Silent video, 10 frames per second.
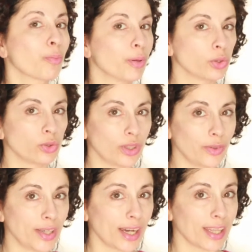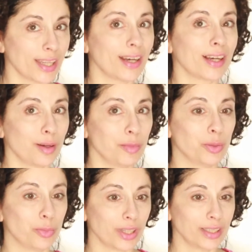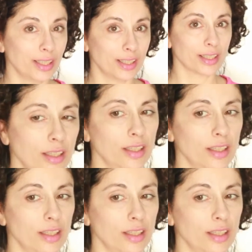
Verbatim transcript: pero todavía queda camino por andar?